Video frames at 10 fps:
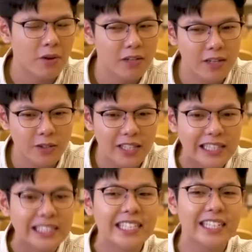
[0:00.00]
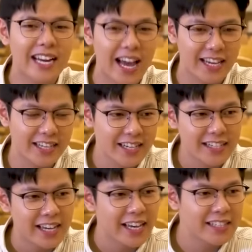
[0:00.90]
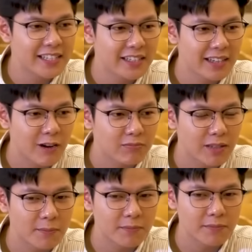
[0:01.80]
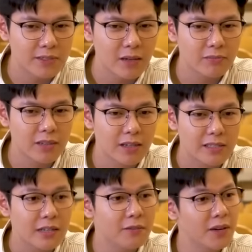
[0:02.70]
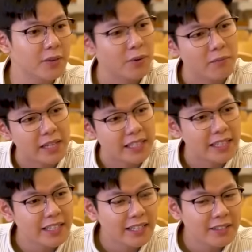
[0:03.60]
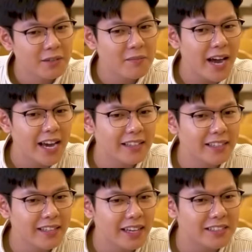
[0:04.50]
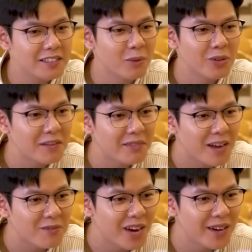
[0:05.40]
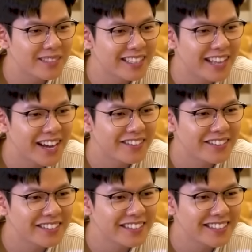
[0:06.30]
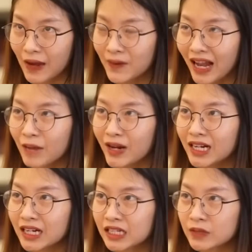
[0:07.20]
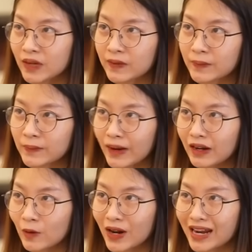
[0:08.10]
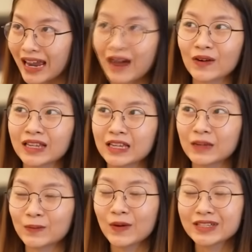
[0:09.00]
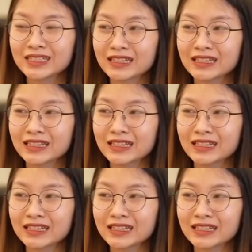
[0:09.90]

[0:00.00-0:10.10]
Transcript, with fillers: mà mọi người có thể nhìn lại cái hành trình học tập trong thời sinh viên của mình. Với Mai Anh thì hành trình bốn năm đại học của em như thế nào? Em khá là bất ngờ khi mà bắt đầu lên đại học thì môi